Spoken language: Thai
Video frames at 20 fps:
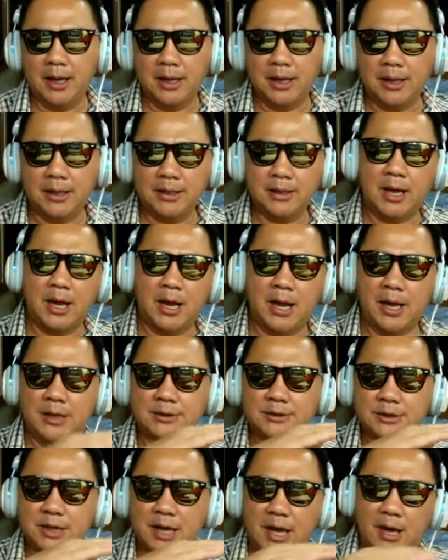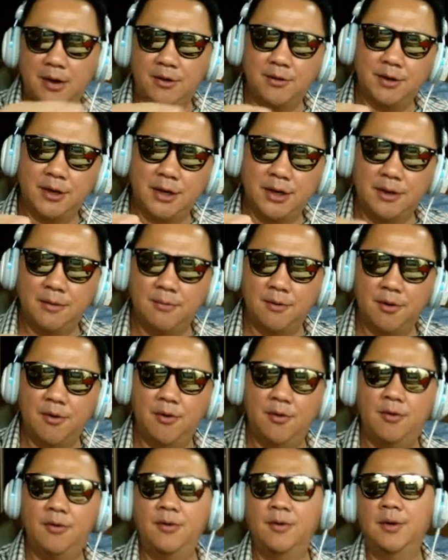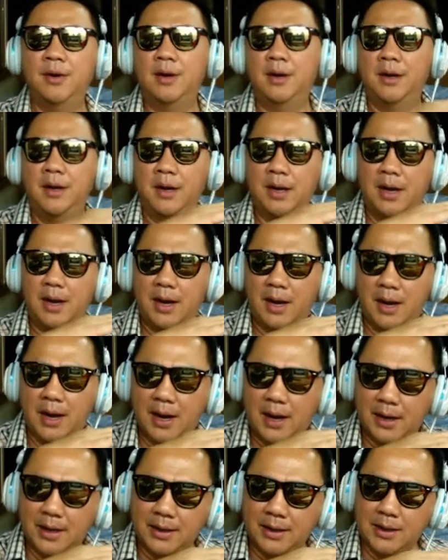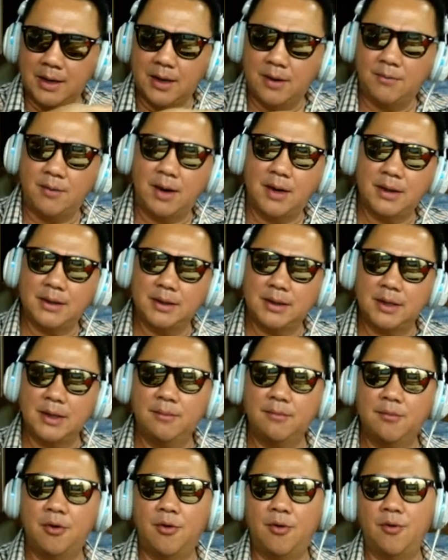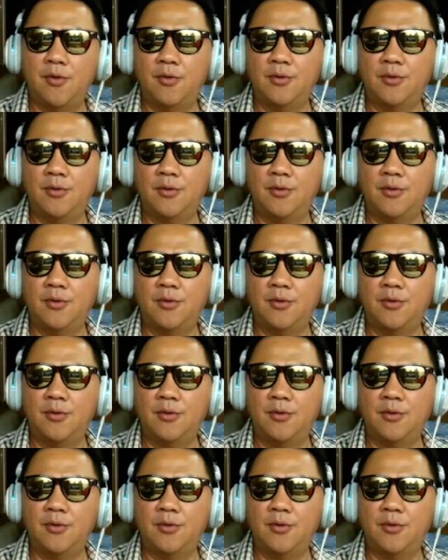อาหารเช้ากี่โมงอาหารกลางวันกี่โมง